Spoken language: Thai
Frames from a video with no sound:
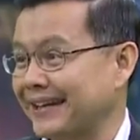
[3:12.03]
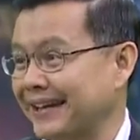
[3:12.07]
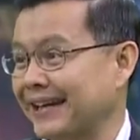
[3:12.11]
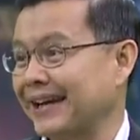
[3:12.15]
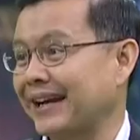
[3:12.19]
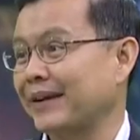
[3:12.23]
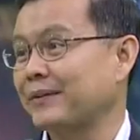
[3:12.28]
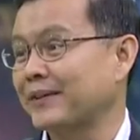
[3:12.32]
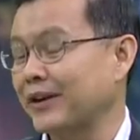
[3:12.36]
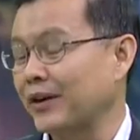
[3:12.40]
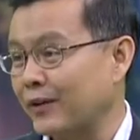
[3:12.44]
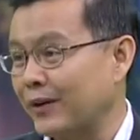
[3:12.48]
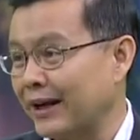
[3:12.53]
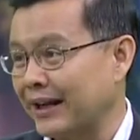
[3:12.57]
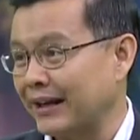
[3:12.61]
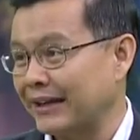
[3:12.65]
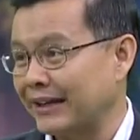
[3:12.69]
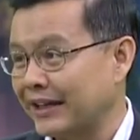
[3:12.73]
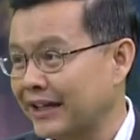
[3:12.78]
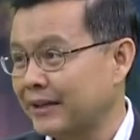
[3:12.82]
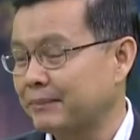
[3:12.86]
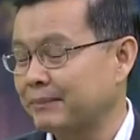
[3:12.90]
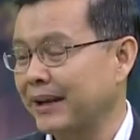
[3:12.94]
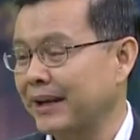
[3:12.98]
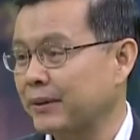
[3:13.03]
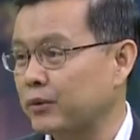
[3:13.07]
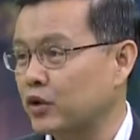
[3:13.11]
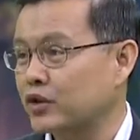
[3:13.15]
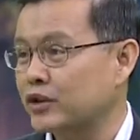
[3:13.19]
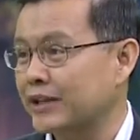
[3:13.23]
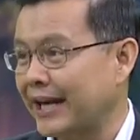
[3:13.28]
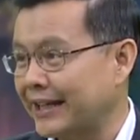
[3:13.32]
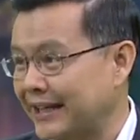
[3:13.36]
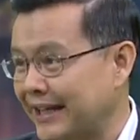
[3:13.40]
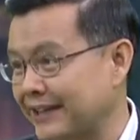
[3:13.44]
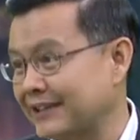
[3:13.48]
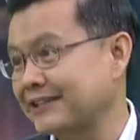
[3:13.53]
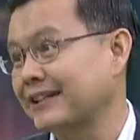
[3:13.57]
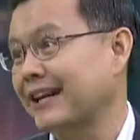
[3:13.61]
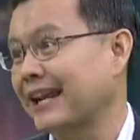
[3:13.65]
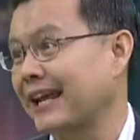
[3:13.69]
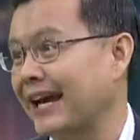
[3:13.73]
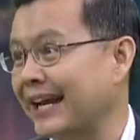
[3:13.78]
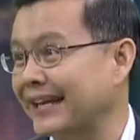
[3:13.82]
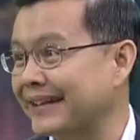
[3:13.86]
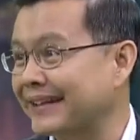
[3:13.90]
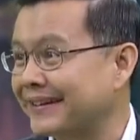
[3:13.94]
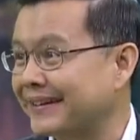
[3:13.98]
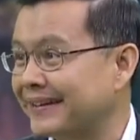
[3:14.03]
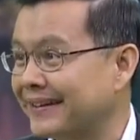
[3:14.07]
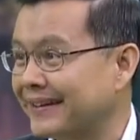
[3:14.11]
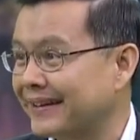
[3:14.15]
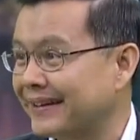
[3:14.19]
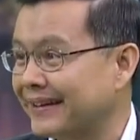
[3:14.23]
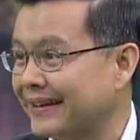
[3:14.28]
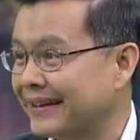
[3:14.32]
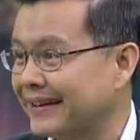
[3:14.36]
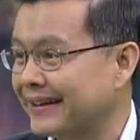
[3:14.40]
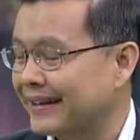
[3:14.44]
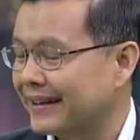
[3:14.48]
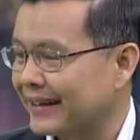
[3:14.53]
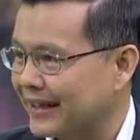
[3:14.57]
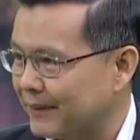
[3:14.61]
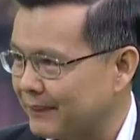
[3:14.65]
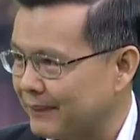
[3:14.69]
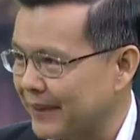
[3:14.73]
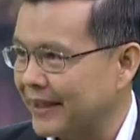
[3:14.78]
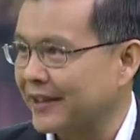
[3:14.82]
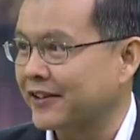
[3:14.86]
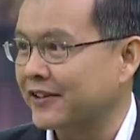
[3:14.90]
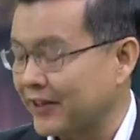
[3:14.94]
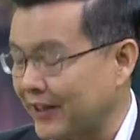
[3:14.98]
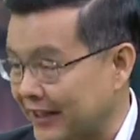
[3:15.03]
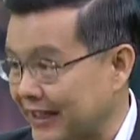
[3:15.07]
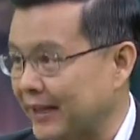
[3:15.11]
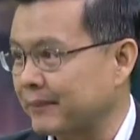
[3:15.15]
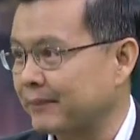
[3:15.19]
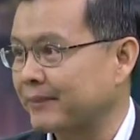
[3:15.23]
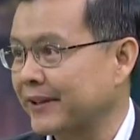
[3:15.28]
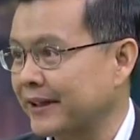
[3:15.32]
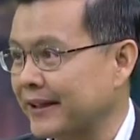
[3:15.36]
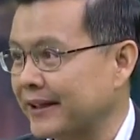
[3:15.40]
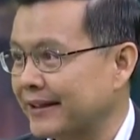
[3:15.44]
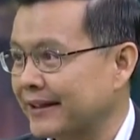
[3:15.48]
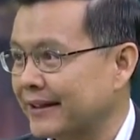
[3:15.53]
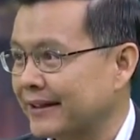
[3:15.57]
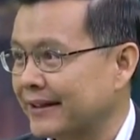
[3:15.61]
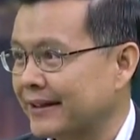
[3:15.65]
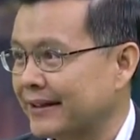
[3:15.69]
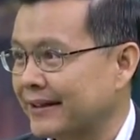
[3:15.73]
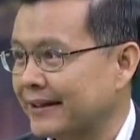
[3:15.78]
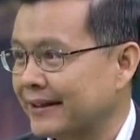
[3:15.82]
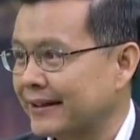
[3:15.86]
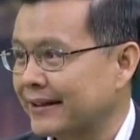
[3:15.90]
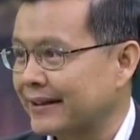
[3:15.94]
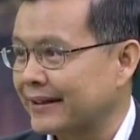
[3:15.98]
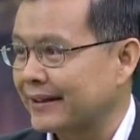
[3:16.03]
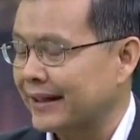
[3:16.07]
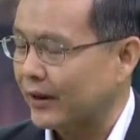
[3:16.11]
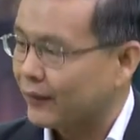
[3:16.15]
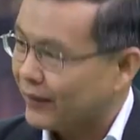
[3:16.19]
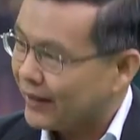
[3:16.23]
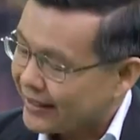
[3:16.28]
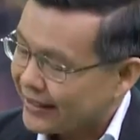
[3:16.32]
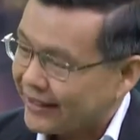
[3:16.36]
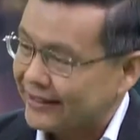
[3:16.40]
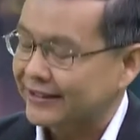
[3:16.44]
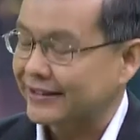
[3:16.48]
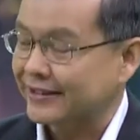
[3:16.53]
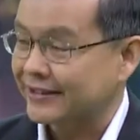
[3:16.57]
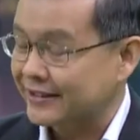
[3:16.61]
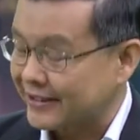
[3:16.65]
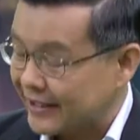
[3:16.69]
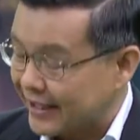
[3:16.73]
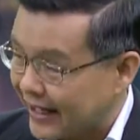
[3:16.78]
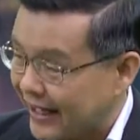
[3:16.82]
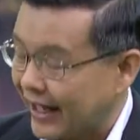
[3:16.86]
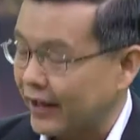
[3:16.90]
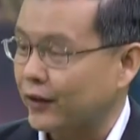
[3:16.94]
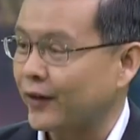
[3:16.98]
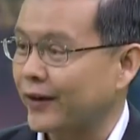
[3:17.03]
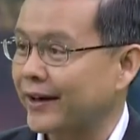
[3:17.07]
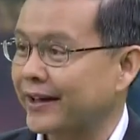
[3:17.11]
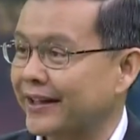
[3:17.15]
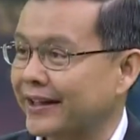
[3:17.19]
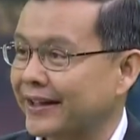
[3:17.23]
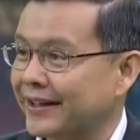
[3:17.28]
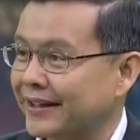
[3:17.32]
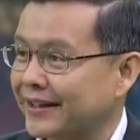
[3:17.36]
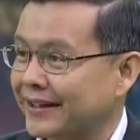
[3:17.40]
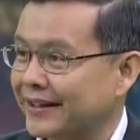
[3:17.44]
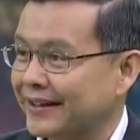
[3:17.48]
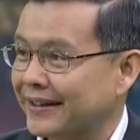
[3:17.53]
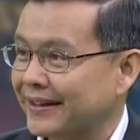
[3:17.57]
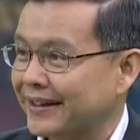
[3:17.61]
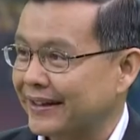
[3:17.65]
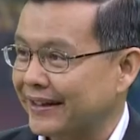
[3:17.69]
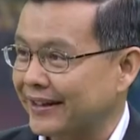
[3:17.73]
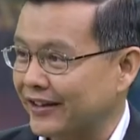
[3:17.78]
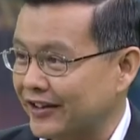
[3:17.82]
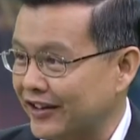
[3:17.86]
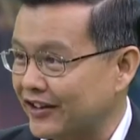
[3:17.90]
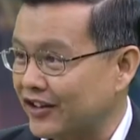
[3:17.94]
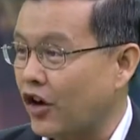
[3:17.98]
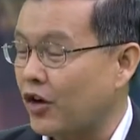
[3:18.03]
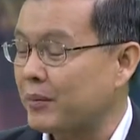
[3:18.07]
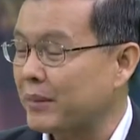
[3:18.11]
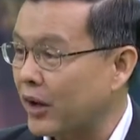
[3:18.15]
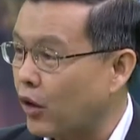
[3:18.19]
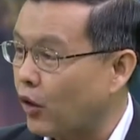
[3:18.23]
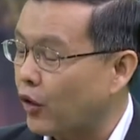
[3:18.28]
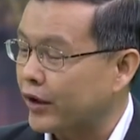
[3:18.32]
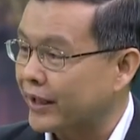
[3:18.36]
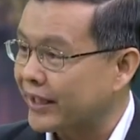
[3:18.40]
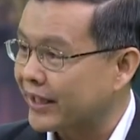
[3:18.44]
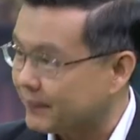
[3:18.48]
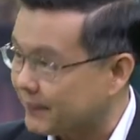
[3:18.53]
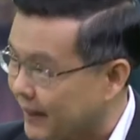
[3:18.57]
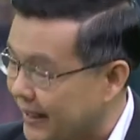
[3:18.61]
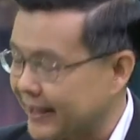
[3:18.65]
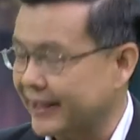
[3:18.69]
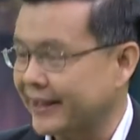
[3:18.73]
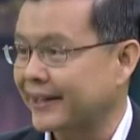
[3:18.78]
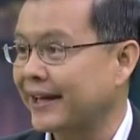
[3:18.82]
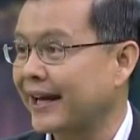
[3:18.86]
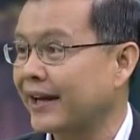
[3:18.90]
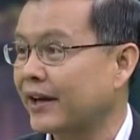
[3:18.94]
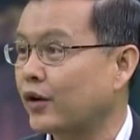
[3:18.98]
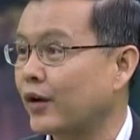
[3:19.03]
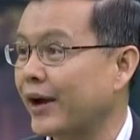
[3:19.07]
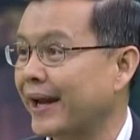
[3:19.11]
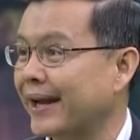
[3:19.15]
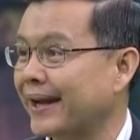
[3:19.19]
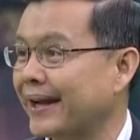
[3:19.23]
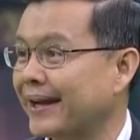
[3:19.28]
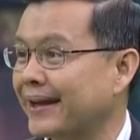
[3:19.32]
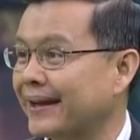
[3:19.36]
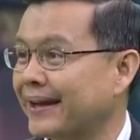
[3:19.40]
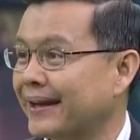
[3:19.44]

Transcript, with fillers: นะครับแต่ว่าเริ่มเป็นผู้ใช้อย่างฉลาดนับเป็นอีกสเต็ปหนึ่งแต่ว่าถ้าจะฉลาดกว่านี้เราจะต้องมีคนที่ผลิตได้ด้วย